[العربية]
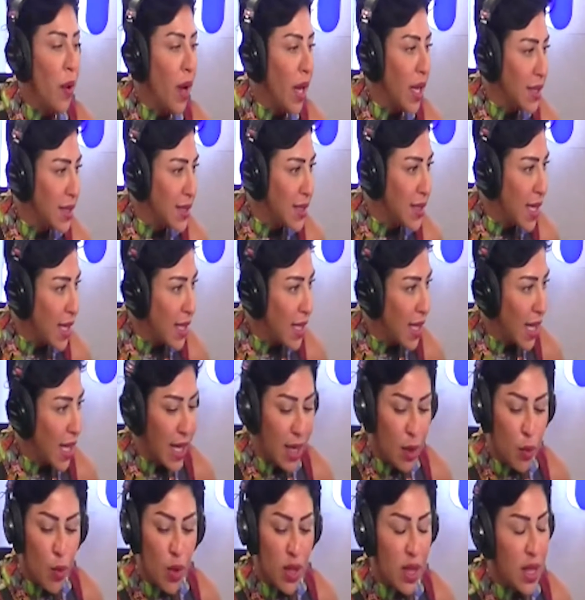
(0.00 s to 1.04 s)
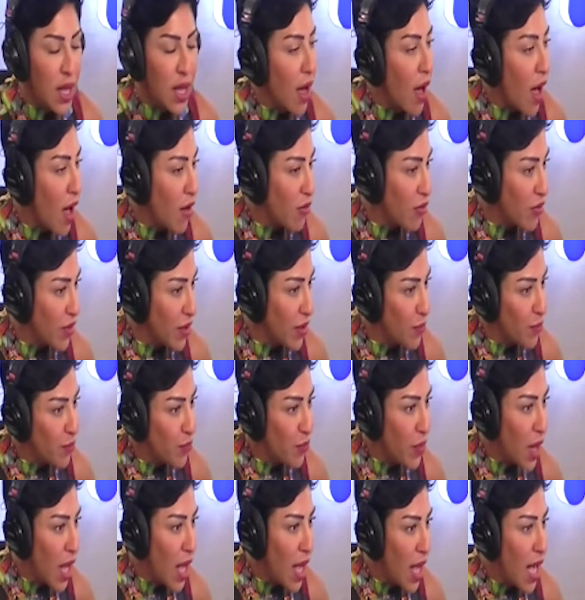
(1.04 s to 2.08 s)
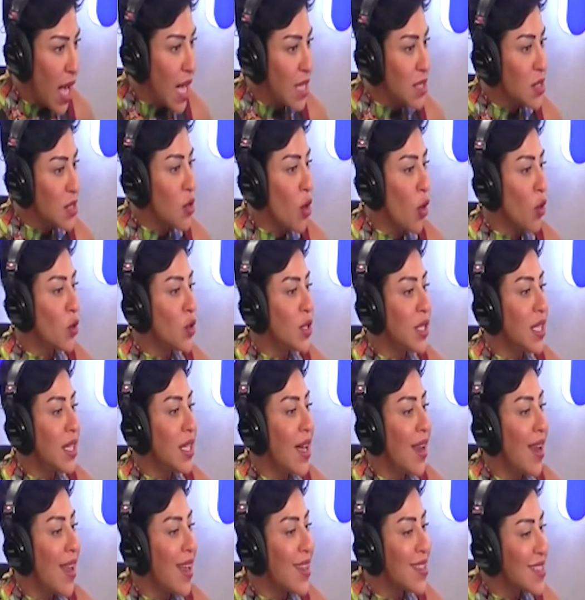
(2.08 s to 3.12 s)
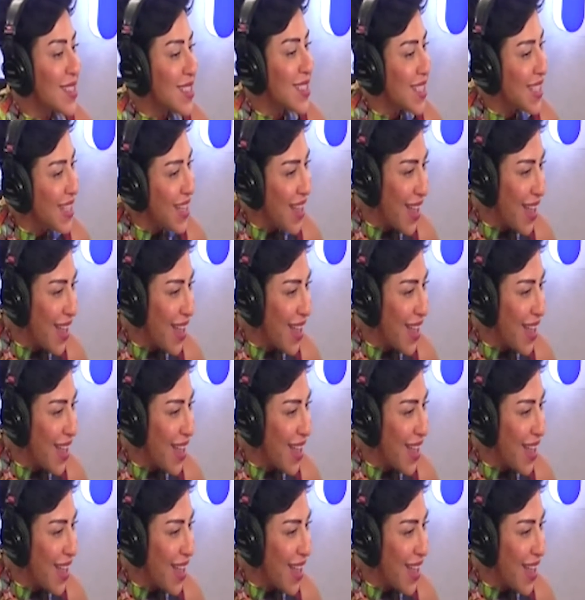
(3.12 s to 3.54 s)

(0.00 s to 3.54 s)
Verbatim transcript: التاريخي والثقافي السعودية الأصيلة